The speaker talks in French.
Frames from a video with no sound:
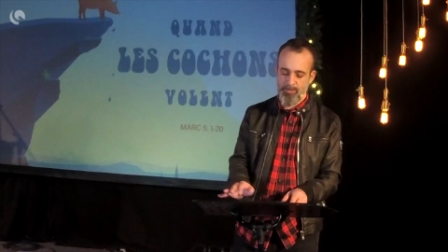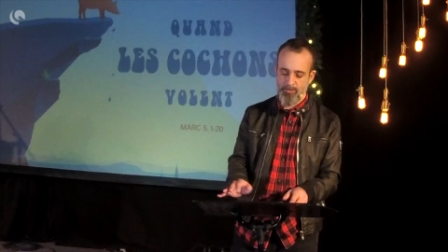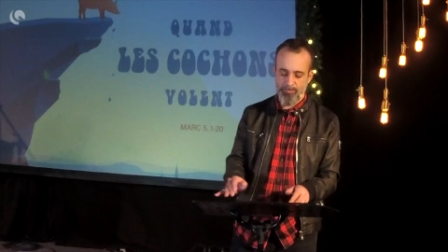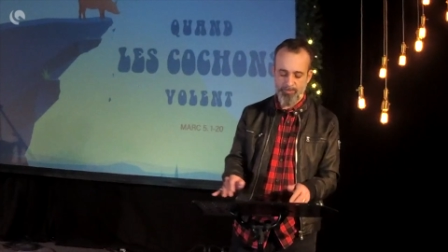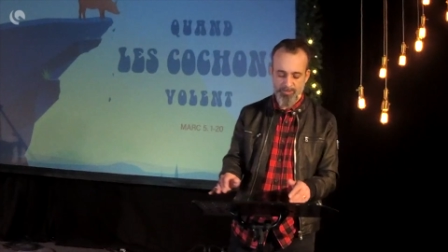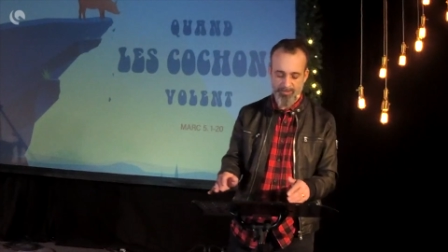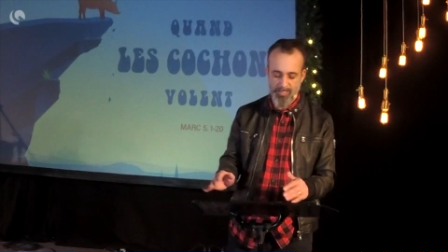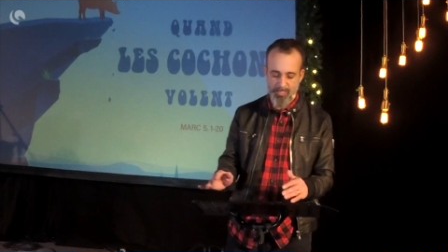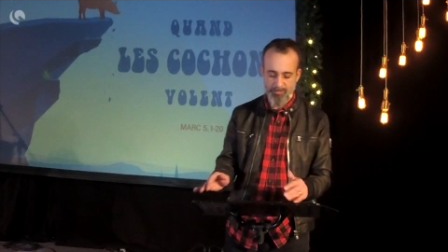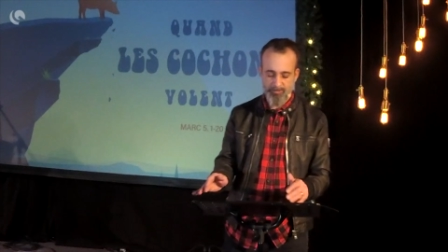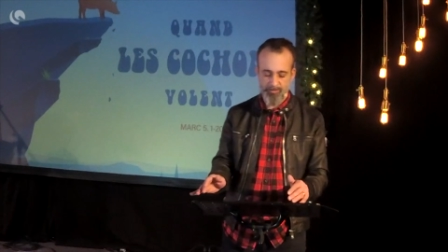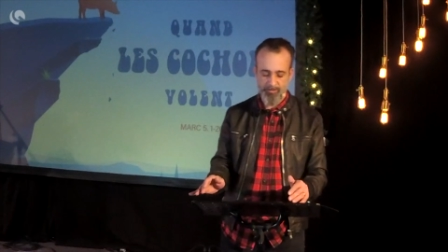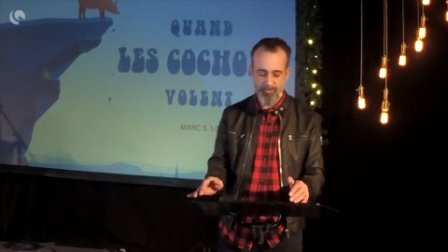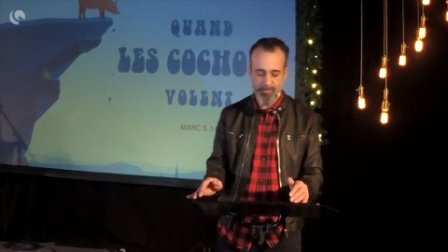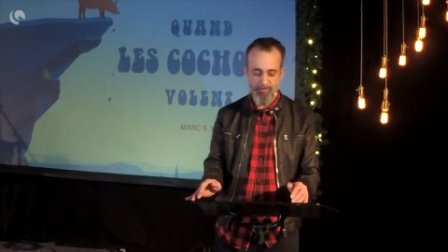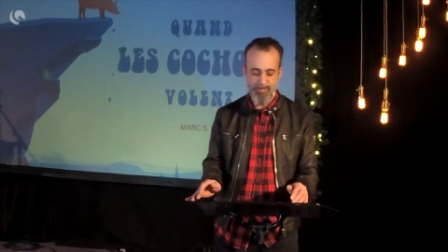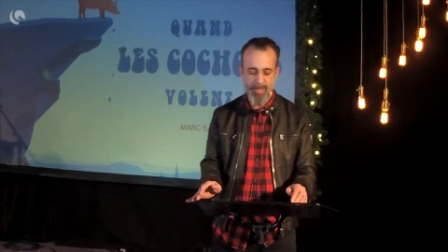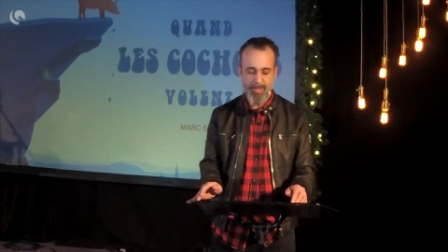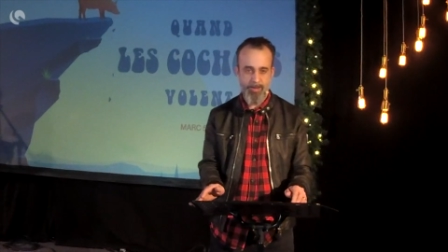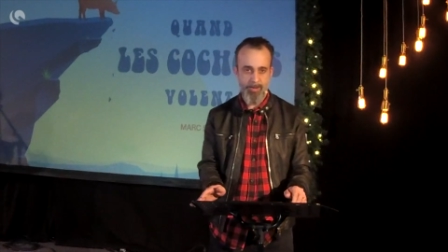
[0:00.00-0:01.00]
On prendra un temps
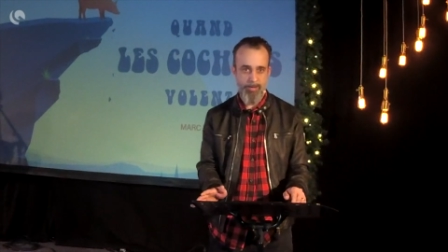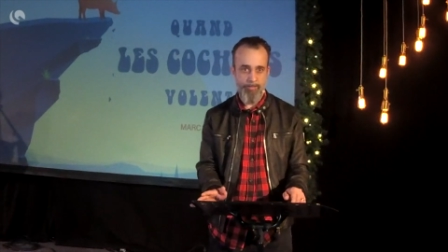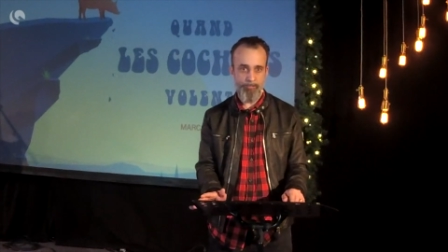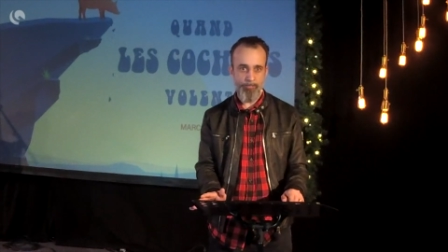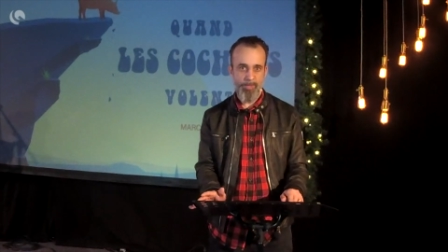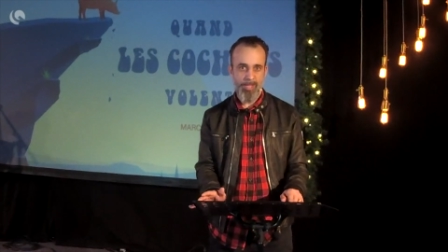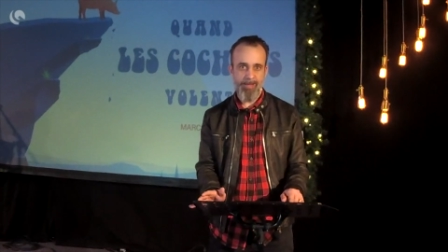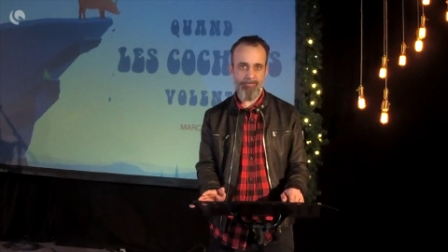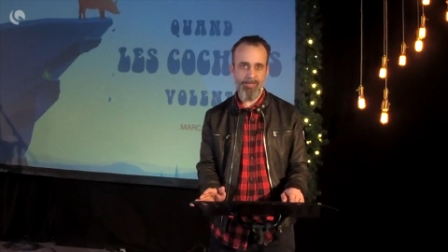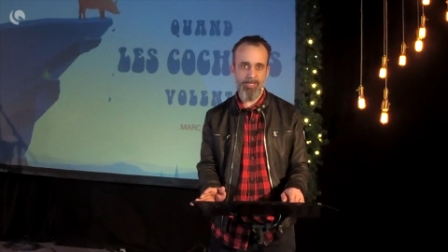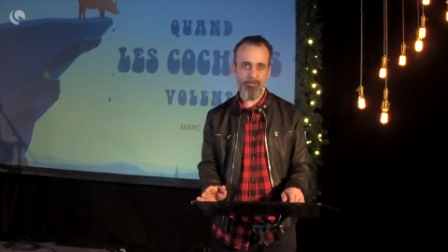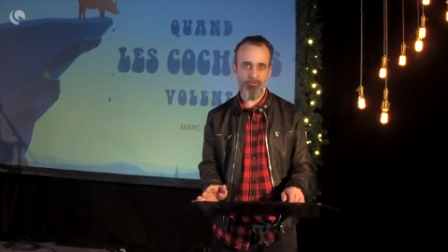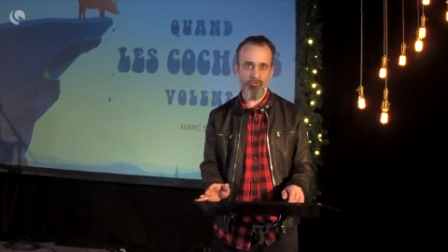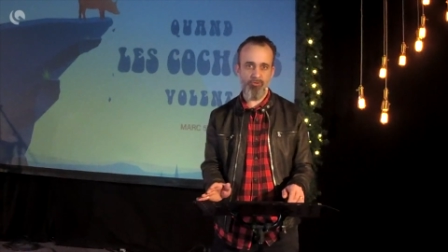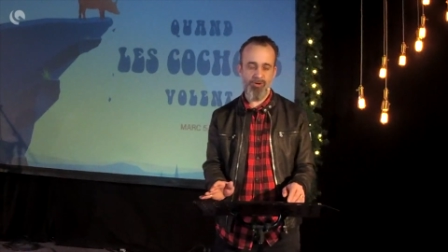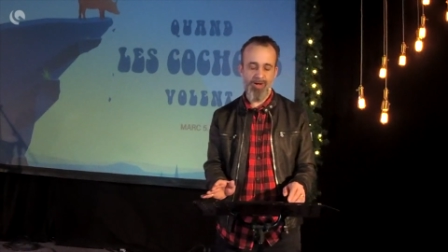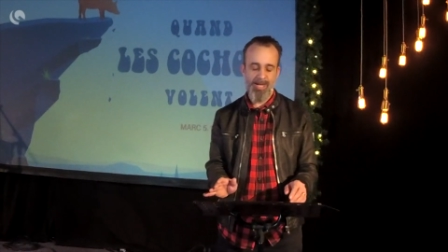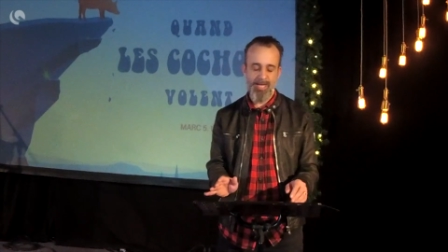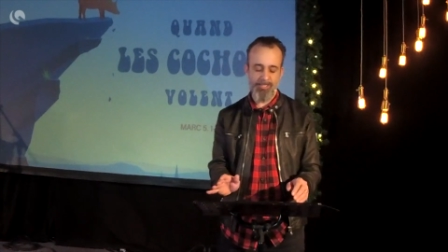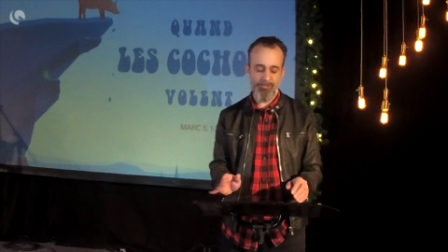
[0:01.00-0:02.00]
avec, avec
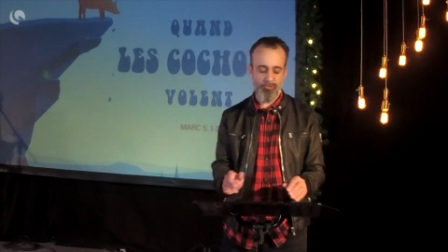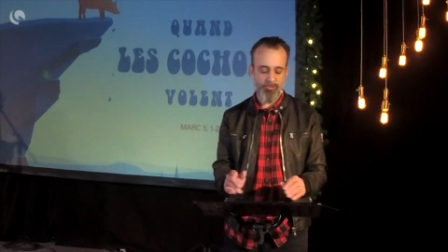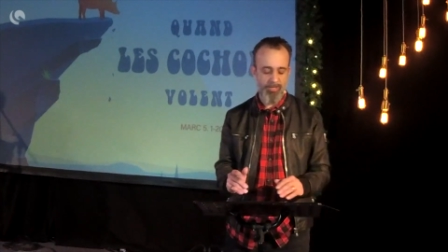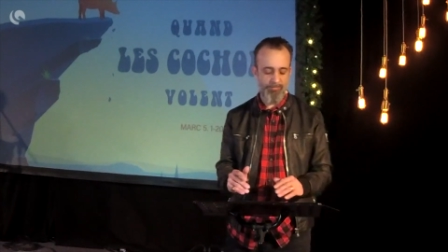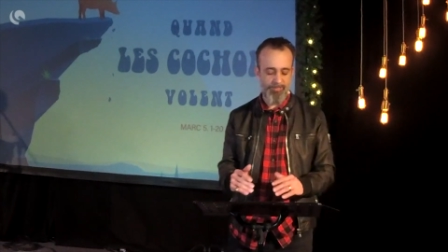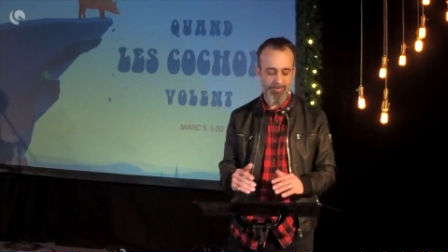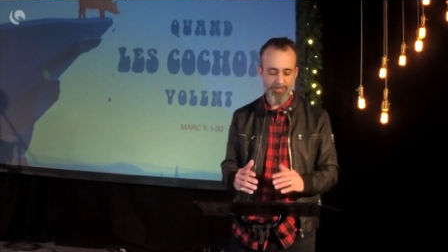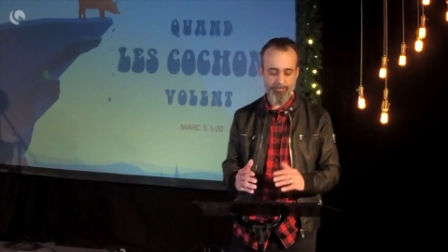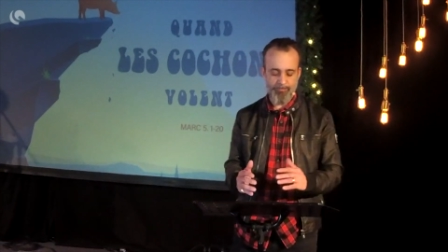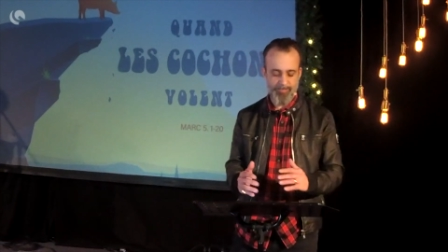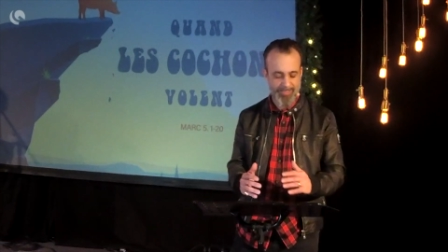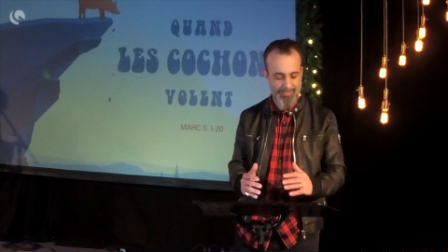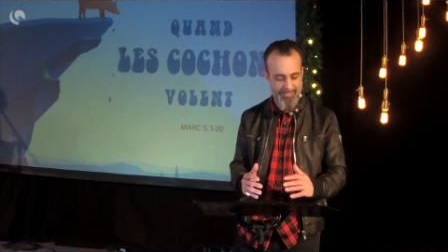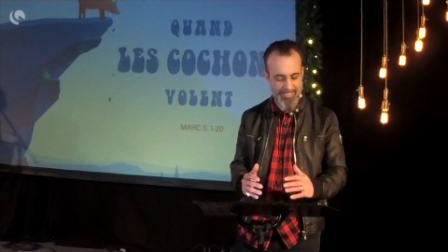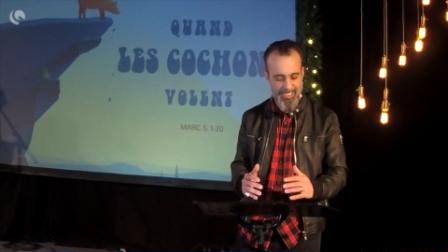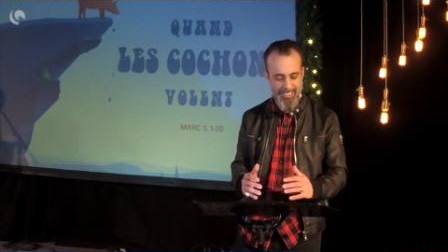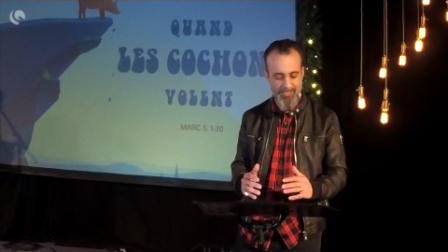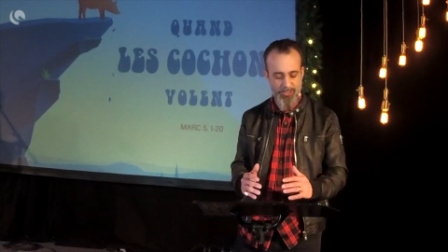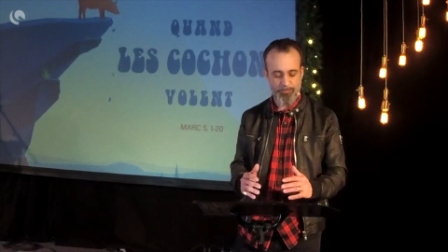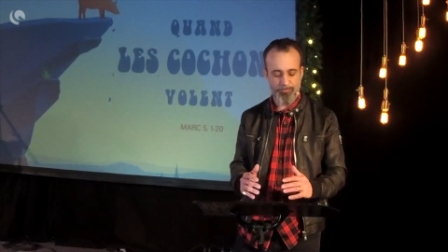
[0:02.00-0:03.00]
Laura sur la fin du
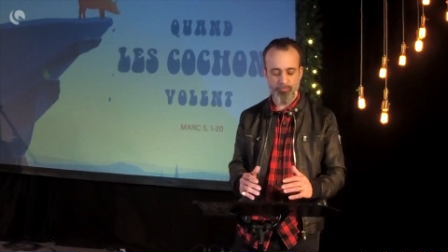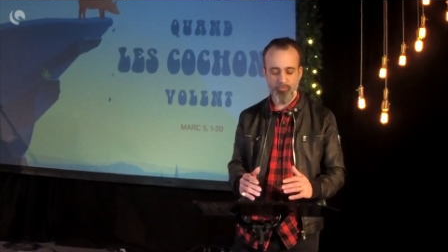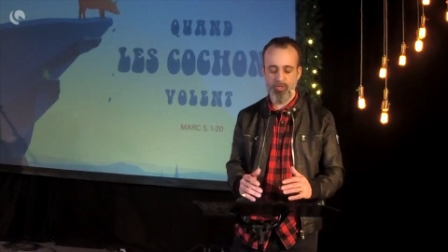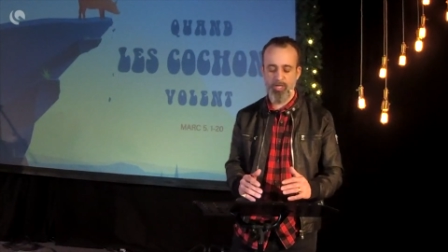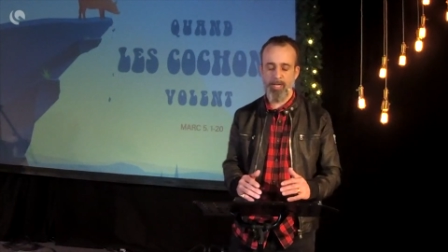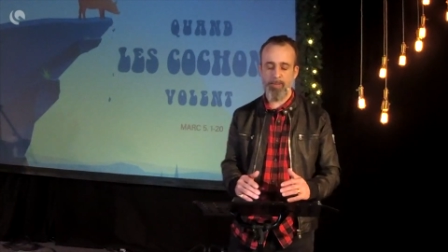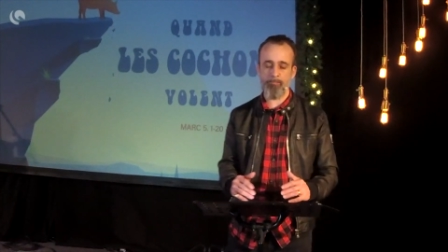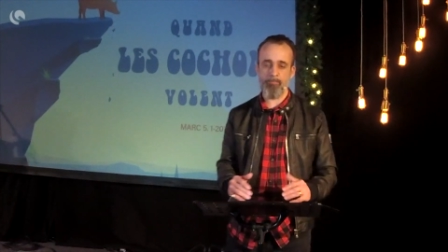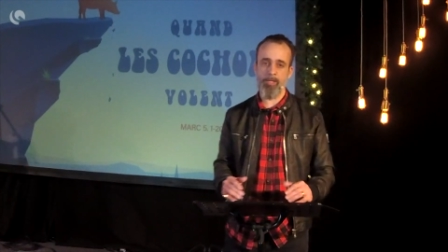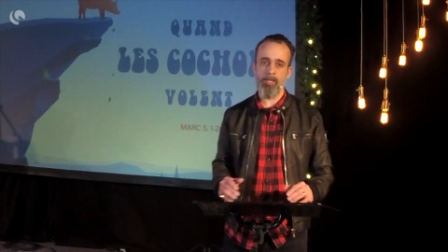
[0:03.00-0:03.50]
message pour,